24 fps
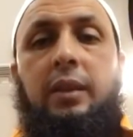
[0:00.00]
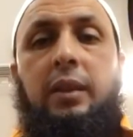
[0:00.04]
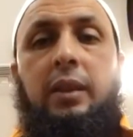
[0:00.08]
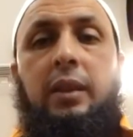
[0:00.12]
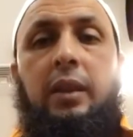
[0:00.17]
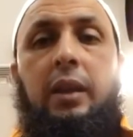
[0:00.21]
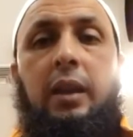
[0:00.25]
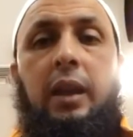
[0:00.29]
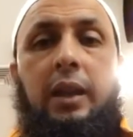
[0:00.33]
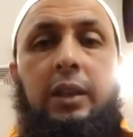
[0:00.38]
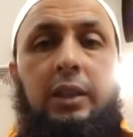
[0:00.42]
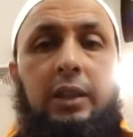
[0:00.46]

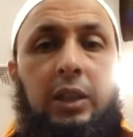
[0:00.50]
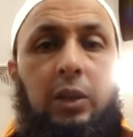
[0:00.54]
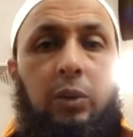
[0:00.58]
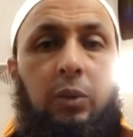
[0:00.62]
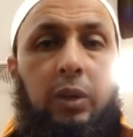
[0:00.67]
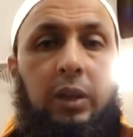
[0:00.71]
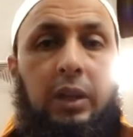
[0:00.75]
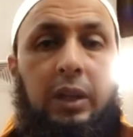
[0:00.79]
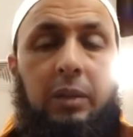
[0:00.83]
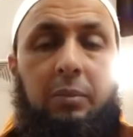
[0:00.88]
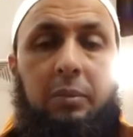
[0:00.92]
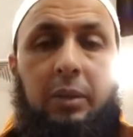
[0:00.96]
الدواء
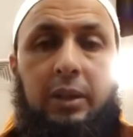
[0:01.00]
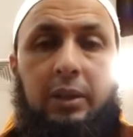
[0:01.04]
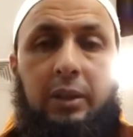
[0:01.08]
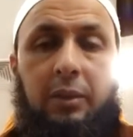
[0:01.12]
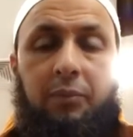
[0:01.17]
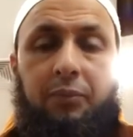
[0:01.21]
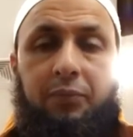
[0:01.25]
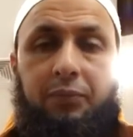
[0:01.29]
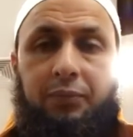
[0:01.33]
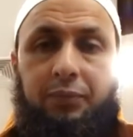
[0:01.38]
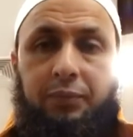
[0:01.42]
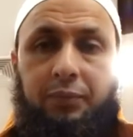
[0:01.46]
لماذا؟
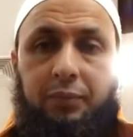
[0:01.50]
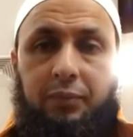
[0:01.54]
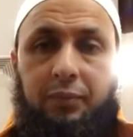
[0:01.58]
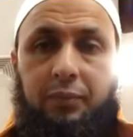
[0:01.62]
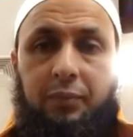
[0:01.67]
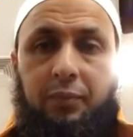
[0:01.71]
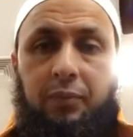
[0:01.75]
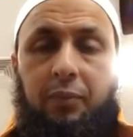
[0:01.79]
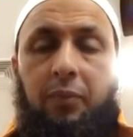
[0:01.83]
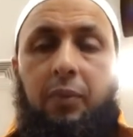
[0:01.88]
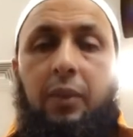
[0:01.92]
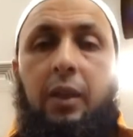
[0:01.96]

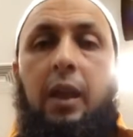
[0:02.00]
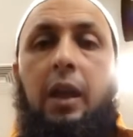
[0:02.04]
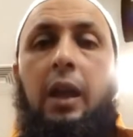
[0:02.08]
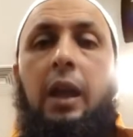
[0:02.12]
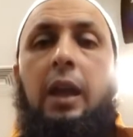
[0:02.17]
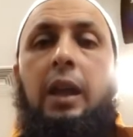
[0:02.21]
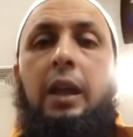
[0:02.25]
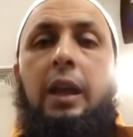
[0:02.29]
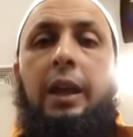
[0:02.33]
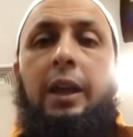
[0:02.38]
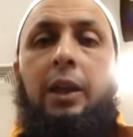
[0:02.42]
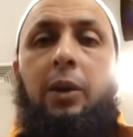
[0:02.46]

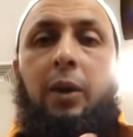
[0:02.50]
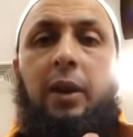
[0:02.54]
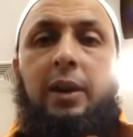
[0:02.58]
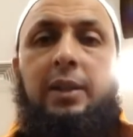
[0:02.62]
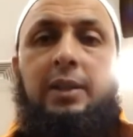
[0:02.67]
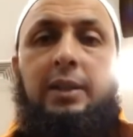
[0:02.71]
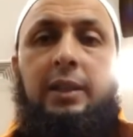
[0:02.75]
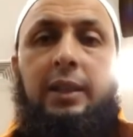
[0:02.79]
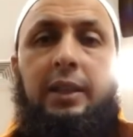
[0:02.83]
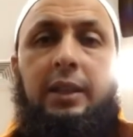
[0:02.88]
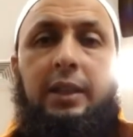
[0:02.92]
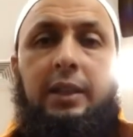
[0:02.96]
أنه
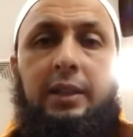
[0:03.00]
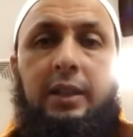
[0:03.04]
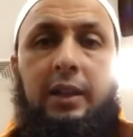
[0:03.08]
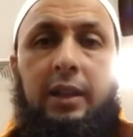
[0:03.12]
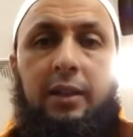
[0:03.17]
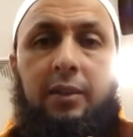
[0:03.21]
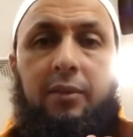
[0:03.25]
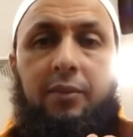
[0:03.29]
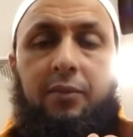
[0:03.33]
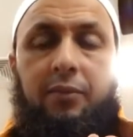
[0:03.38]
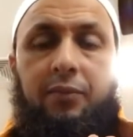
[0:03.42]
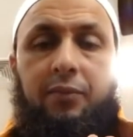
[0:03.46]
أصلا إذا
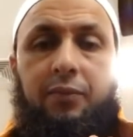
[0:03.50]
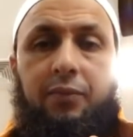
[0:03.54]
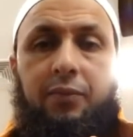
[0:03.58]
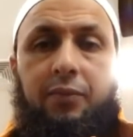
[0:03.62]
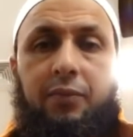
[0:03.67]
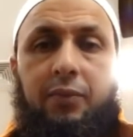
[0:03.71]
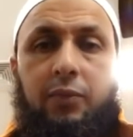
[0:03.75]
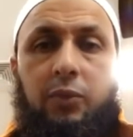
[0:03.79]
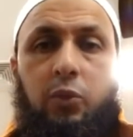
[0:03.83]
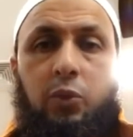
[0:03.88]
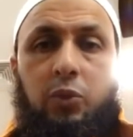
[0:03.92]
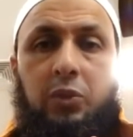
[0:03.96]

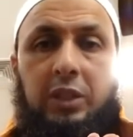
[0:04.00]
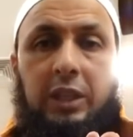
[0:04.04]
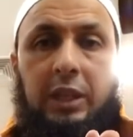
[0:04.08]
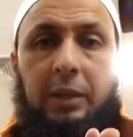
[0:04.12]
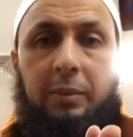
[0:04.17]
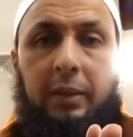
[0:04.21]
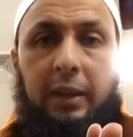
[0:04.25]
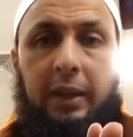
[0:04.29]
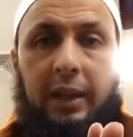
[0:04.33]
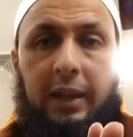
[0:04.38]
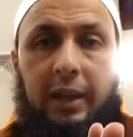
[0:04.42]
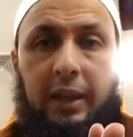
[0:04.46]
أصيب
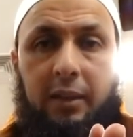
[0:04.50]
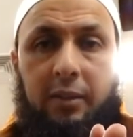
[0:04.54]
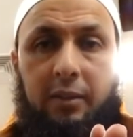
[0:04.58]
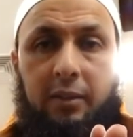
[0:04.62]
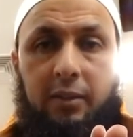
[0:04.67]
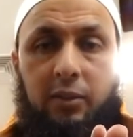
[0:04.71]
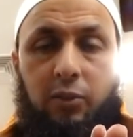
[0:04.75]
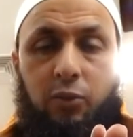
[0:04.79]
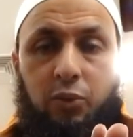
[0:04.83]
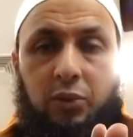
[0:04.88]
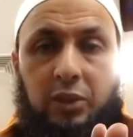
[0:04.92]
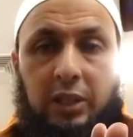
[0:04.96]
العين
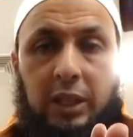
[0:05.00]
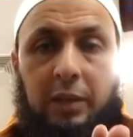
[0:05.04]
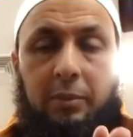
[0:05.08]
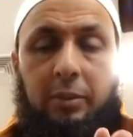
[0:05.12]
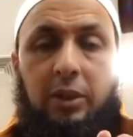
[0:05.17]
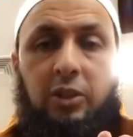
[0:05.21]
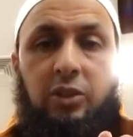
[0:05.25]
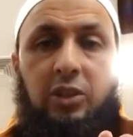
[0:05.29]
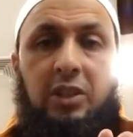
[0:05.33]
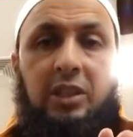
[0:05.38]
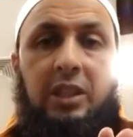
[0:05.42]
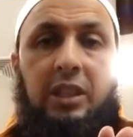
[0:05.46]
أصيب
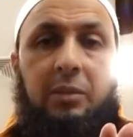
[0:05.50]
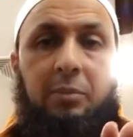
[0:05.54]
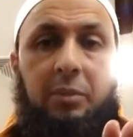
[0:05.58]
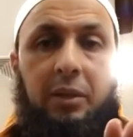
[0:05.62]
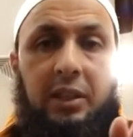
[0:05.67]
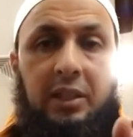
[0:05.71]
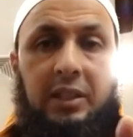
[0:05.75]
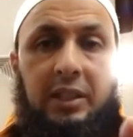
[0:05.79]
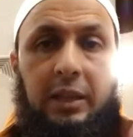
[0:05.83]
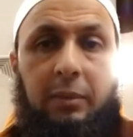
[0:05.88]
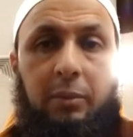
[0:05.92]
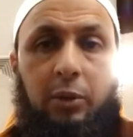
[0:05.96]
الجسد
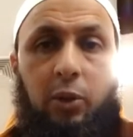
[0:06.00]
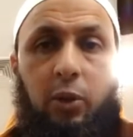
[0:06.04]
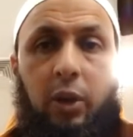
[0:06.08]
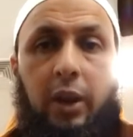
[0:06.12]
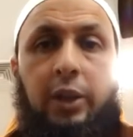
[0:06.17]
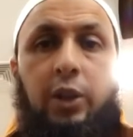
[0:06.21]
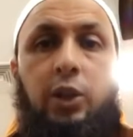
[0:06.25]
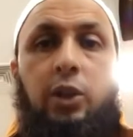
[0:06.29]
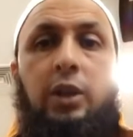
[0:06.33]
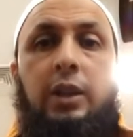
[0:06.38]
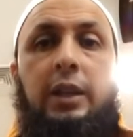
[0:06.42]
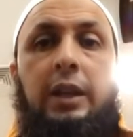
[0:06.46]
بإصابة روحانية
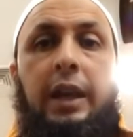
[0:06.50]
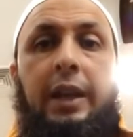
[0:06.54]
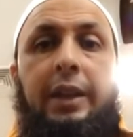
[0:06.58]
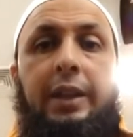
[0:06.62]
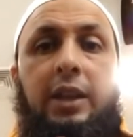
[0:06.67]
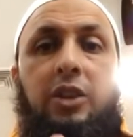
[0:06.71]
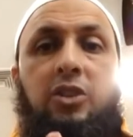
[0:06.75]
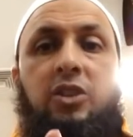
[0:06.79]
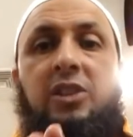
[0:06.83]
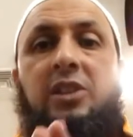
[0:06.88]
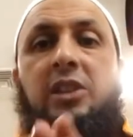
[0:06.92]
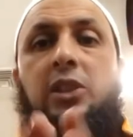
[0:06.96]
كأن
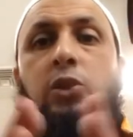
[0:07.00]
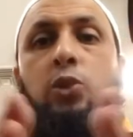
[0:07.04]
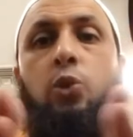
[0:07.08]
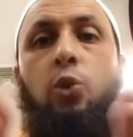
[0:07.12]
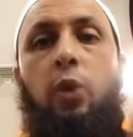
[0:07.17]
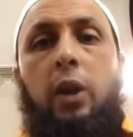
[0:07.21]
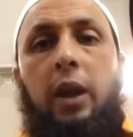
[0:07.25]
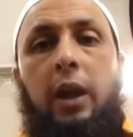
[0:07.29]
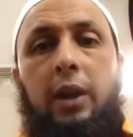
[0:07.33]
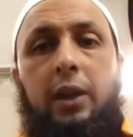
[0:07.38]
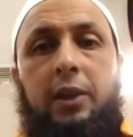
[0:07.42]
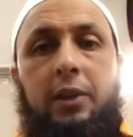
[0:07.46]
الجسد
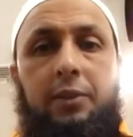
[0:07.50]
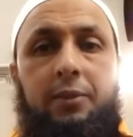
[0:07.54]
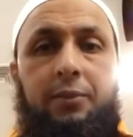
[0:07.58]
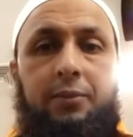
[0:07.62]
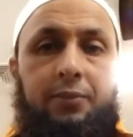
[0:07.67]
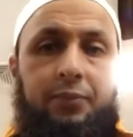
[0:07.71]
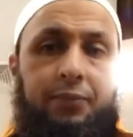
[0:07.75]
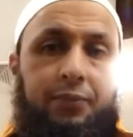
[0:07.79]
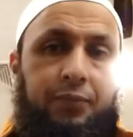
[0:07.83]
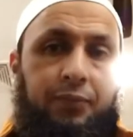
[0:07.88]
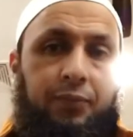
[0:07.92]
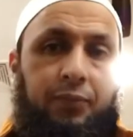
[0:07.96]
يغلق
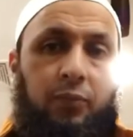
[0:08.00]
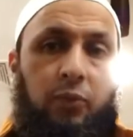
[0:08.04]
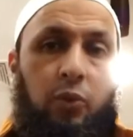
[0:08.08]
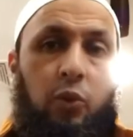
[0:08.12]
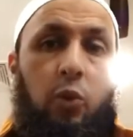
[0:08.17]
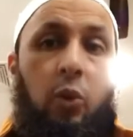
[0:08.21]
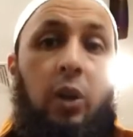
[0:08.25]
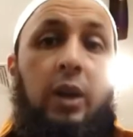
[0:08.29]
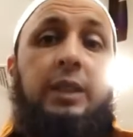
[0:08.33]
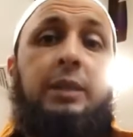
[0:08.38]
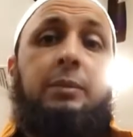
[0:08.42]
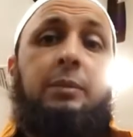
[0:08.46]

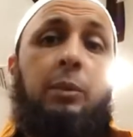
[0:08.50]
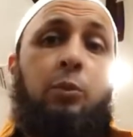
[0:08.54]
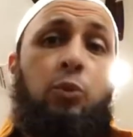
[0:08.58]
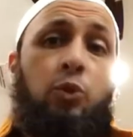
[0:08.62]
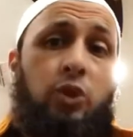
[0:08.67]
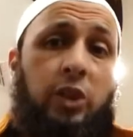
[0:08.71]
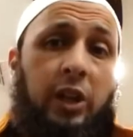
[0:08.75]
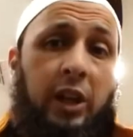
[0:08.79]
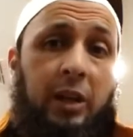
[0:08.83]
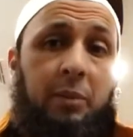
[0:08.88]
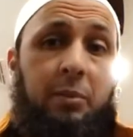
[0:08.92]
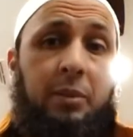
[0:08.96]
وهذه من
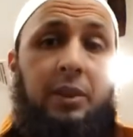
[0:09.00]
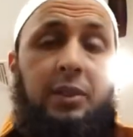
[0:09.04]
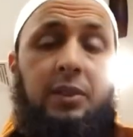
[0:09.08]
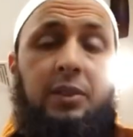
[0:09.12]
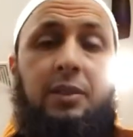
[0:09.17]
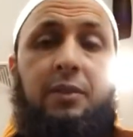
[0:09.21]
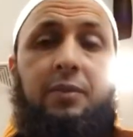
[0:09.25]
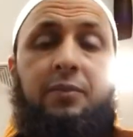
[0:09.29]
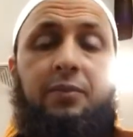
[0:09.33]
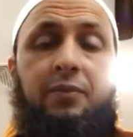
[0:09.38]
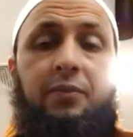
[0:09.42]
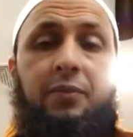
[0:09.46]
المجربات
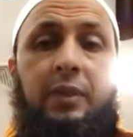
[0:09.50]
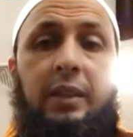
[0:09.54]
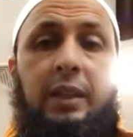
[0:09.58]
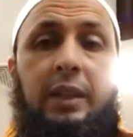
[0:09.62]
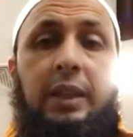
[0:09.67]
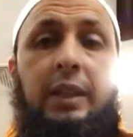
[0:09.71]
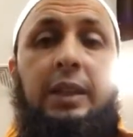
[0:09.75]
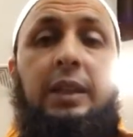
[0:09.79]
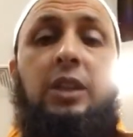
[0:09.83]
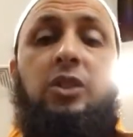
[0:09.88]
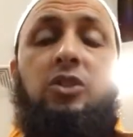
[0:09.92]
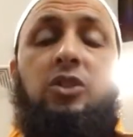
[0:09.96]

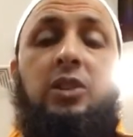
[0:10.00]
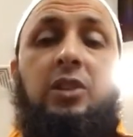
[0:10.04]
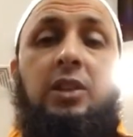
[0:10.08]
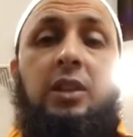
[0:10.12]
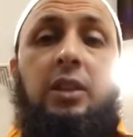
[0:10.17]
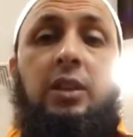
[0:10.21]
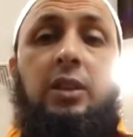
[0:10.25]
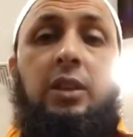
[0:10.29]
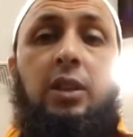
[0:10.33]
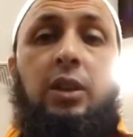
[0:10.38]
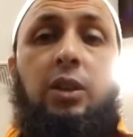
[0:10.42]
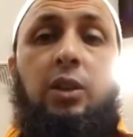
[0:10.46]
كأن الجسد
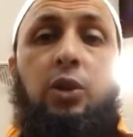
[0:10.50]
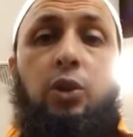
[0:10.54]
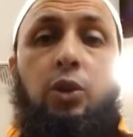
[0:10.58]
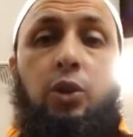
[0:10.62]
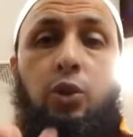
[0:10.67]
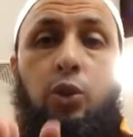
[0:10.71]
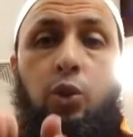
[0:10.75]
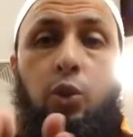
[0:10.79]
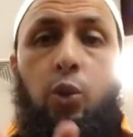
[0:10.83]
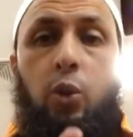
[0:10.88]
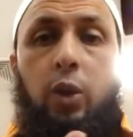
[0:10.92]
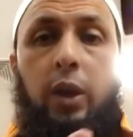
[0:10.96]

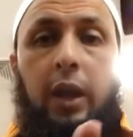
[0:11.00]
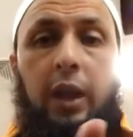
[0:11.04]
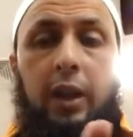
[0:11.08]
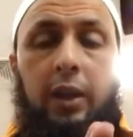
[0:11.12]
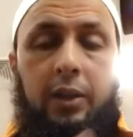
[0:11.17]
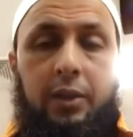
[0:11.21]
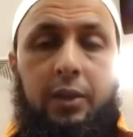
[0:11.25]
يغلق